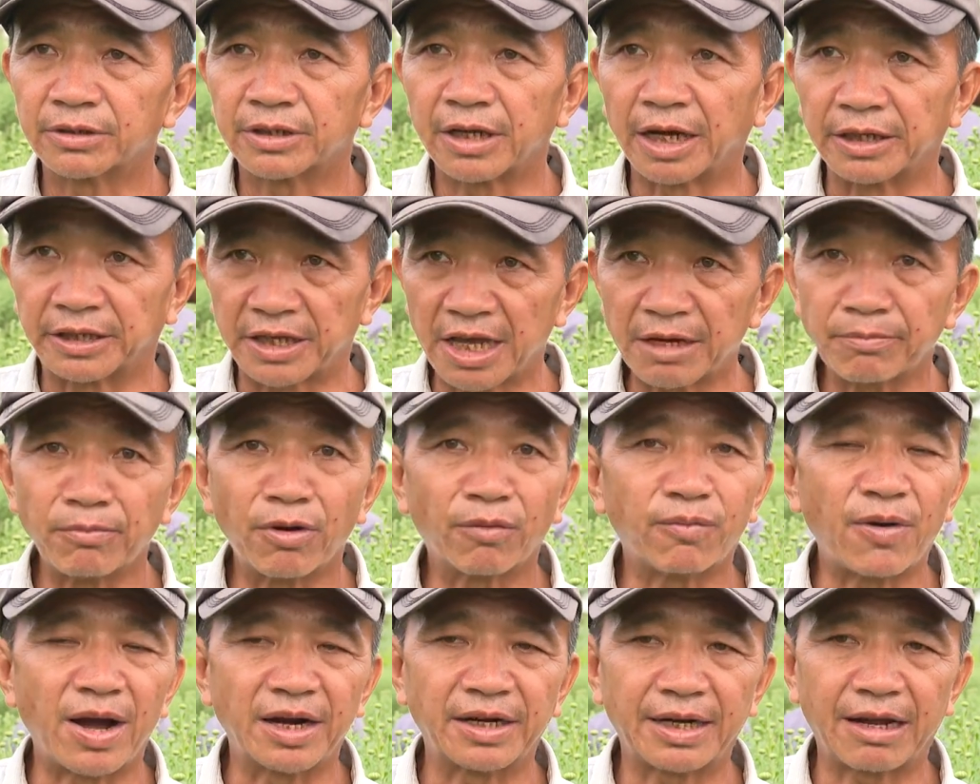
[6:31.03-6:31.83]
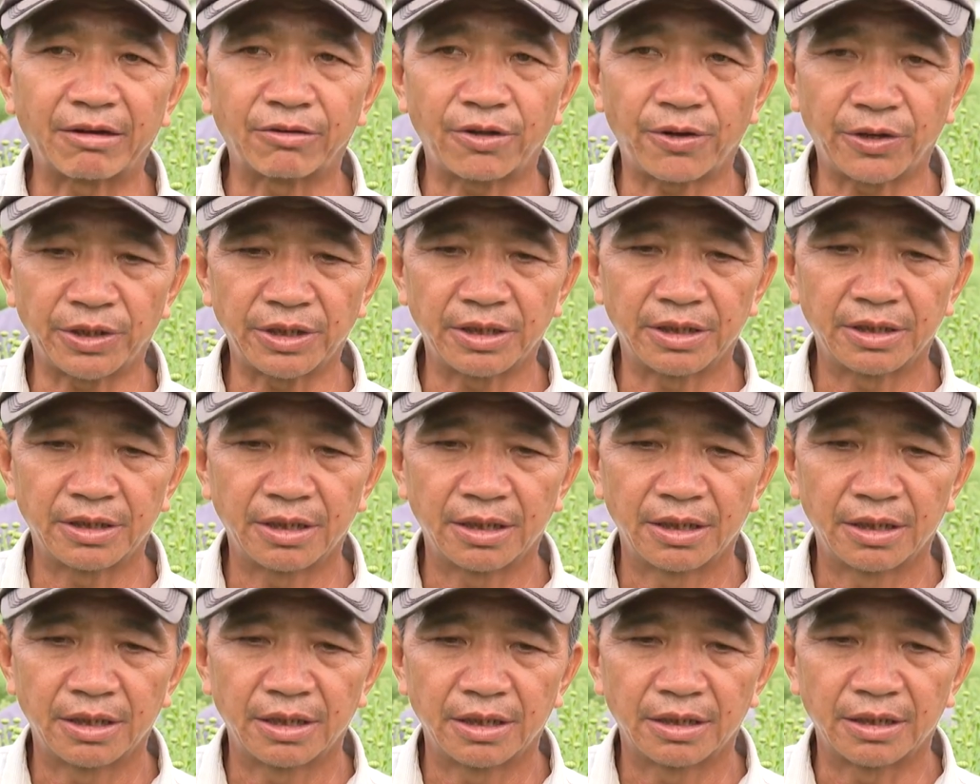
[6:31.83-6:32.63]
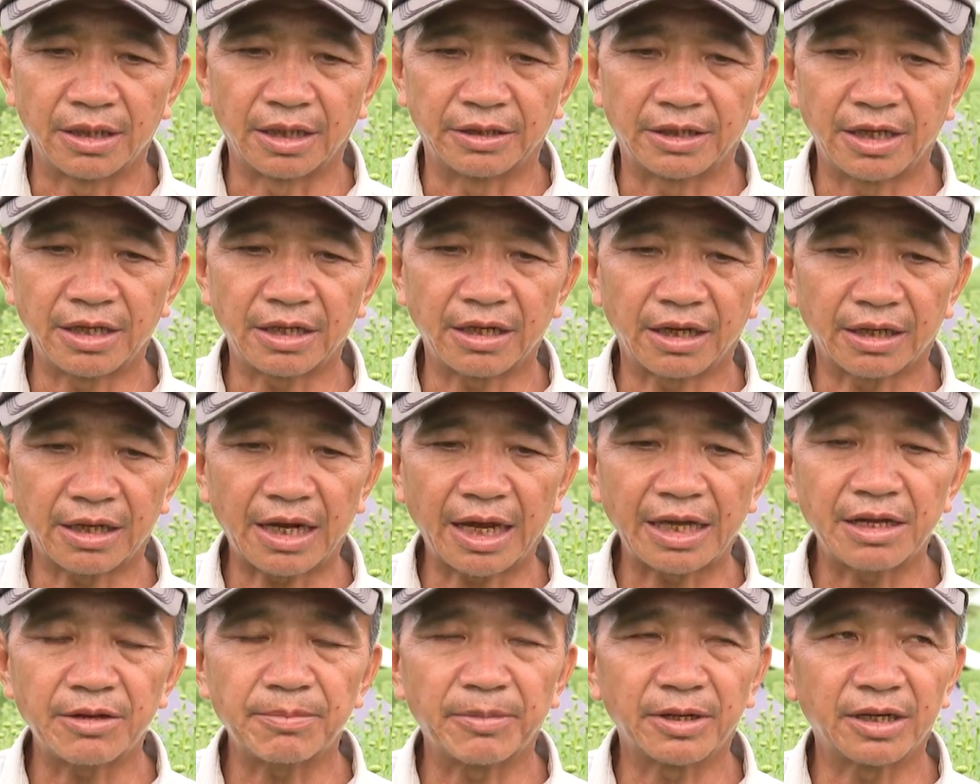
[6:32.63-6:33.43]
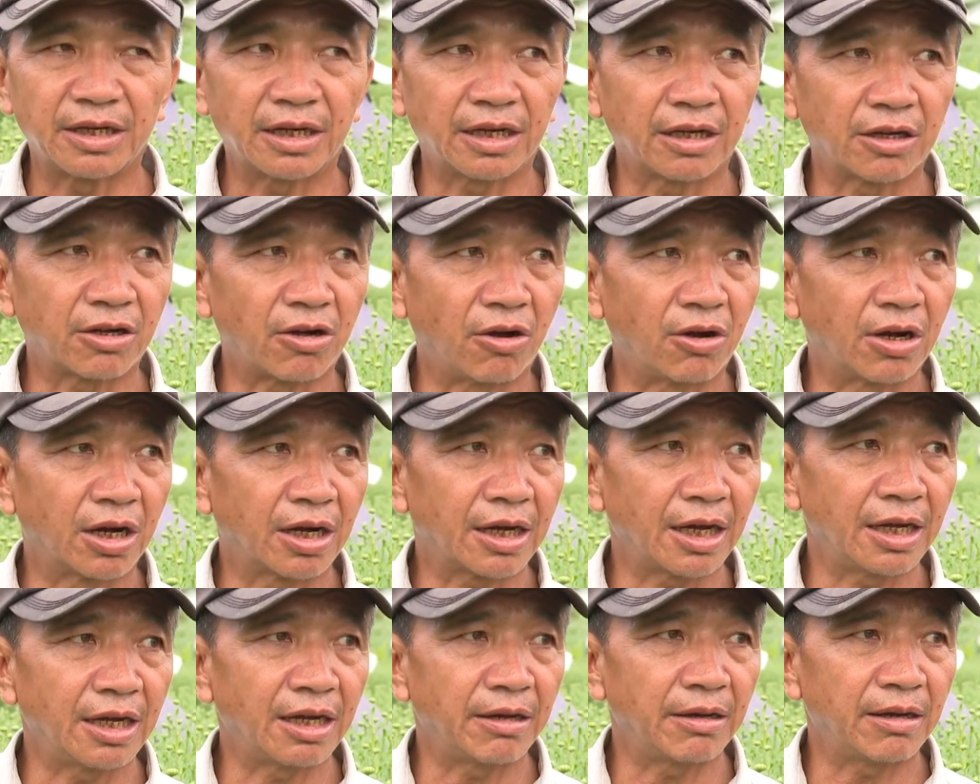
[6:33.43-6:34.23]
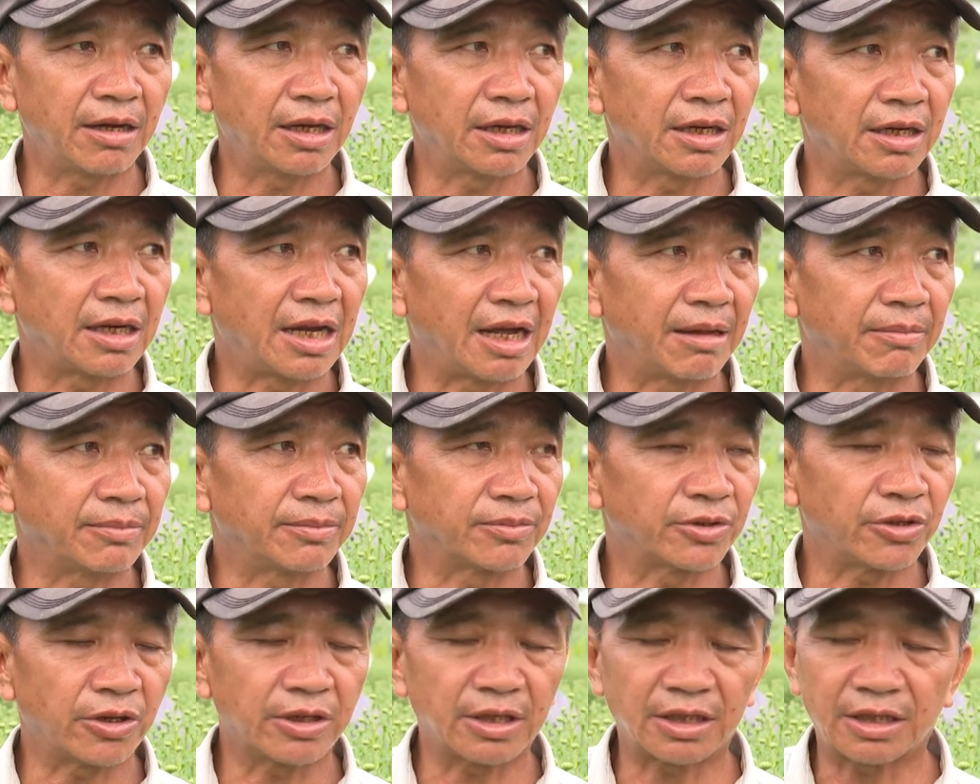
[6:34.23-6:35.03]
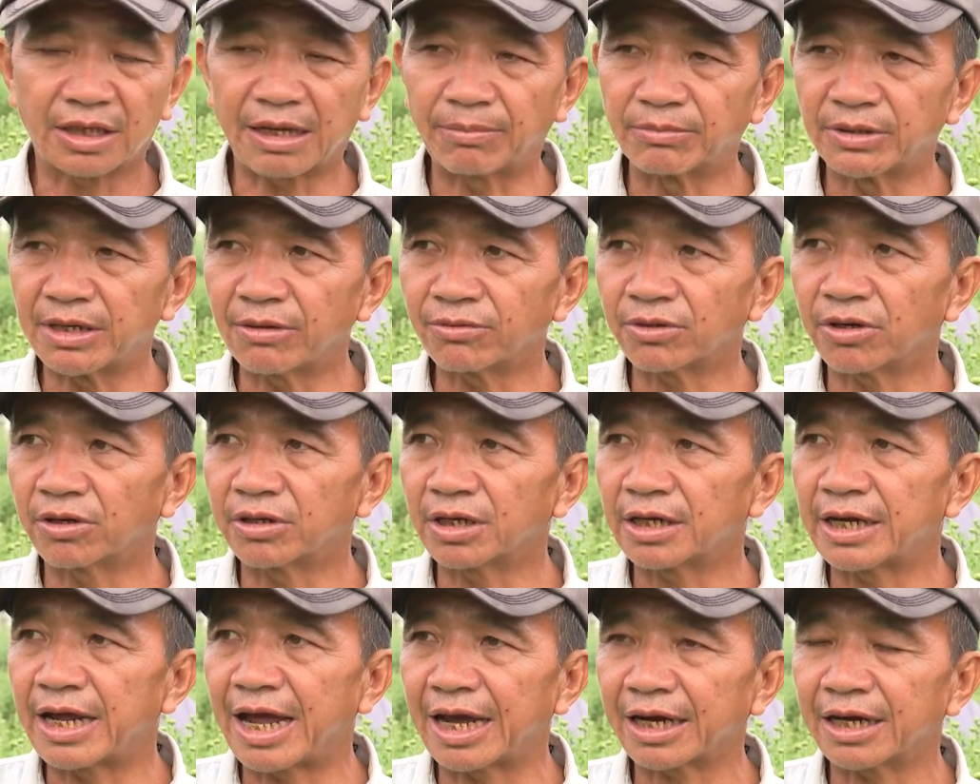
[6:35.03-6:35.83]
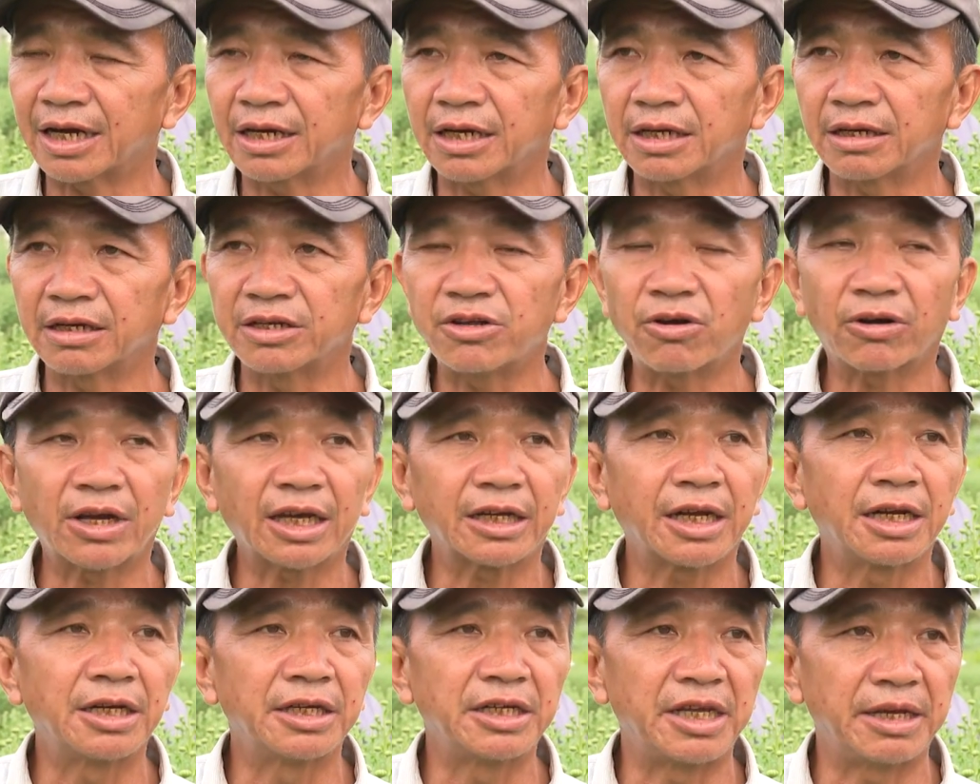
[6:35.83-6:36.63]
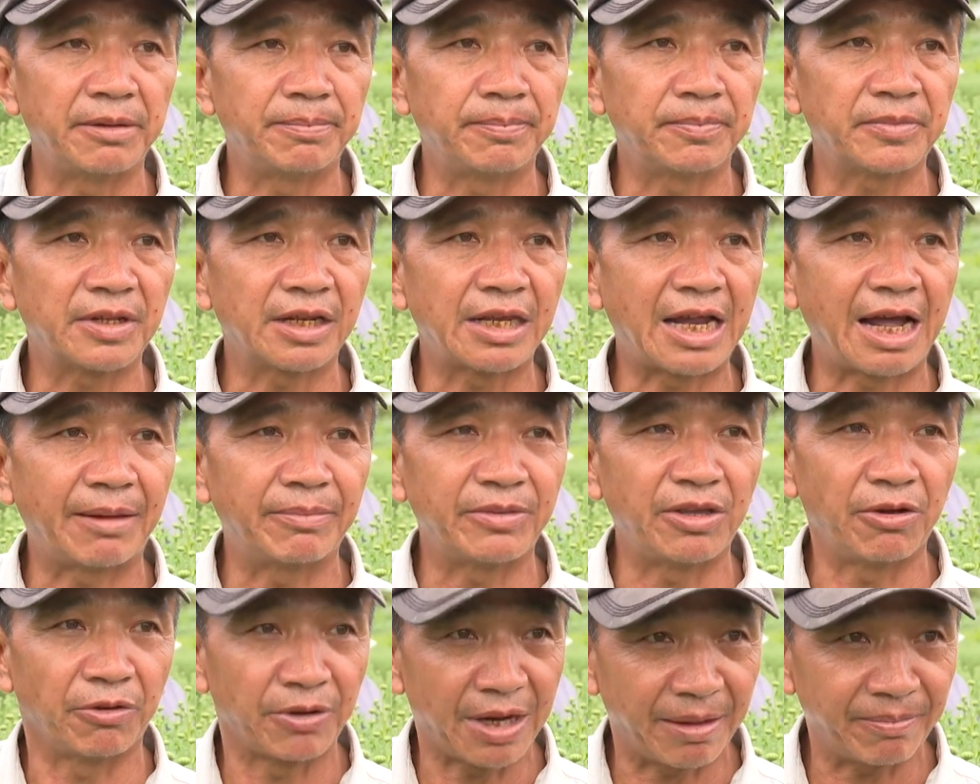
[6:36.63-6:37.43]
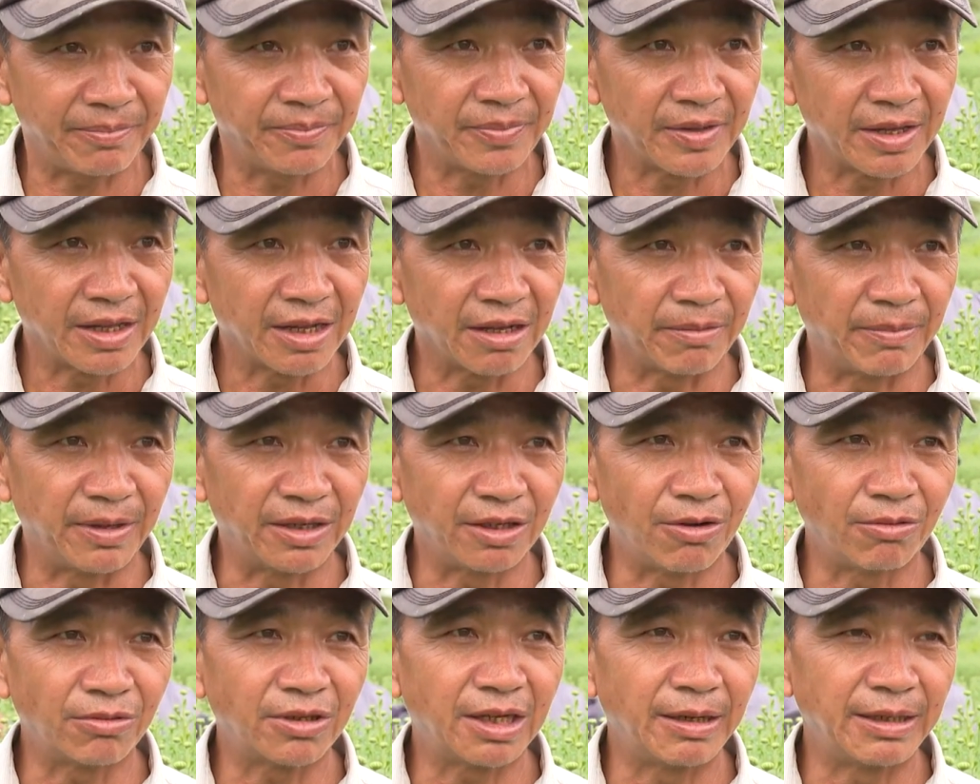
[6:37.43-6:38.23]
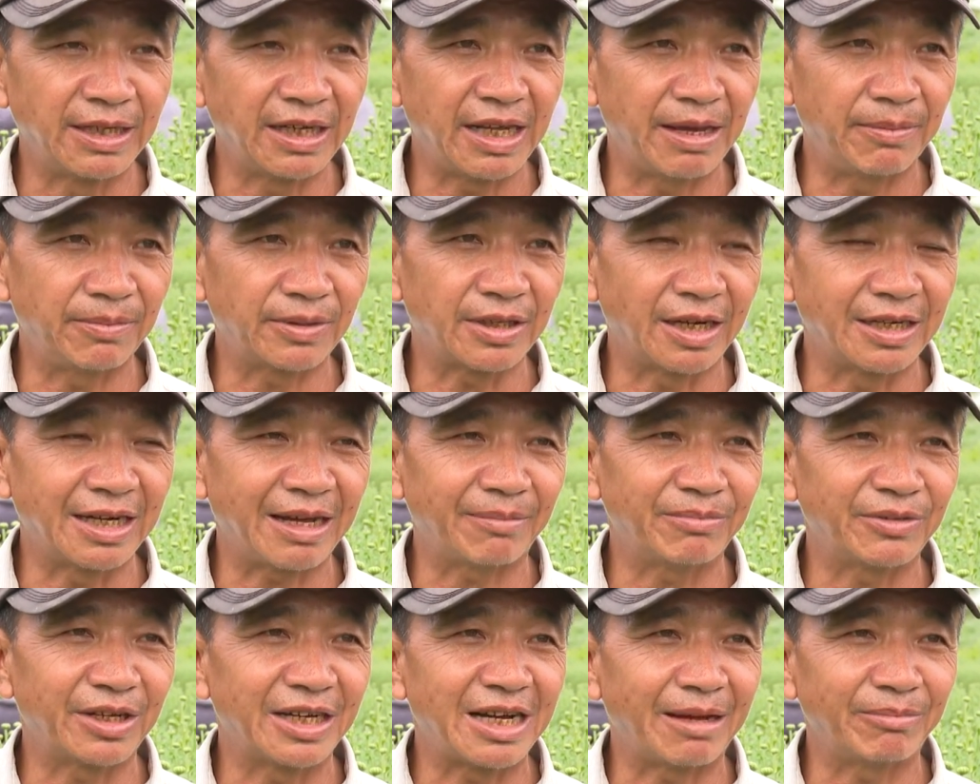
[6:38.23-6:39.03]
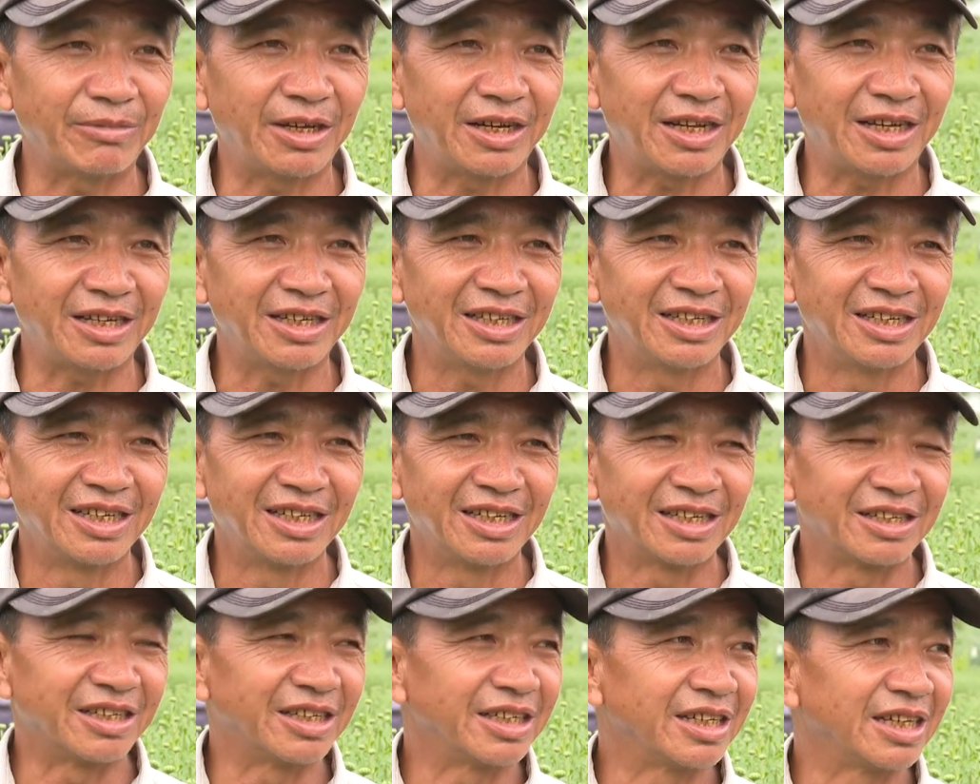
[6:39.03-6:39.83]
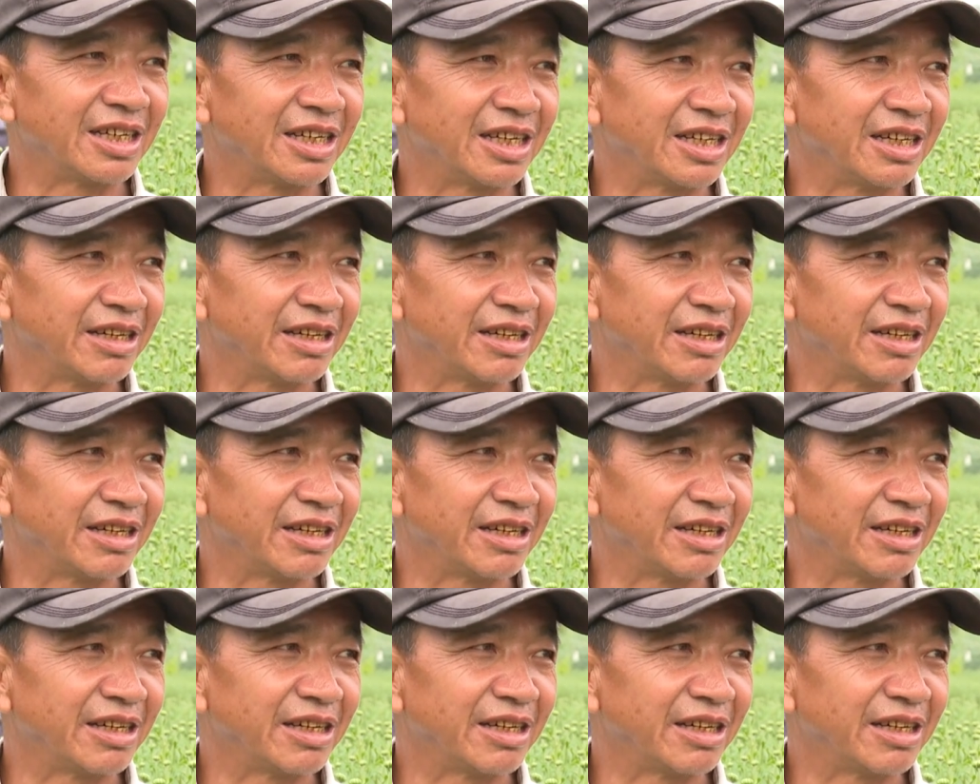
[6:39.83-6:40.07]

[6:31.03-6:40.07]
thời tiết một phần nào thôi thời tiết là cái mình còn cái làm cho nó chăm sóc cho nó đạt là do cái kinh nghiệm làm nhiều năm mình rút kinh nghiệm từ năm từ năm vậy đó rồi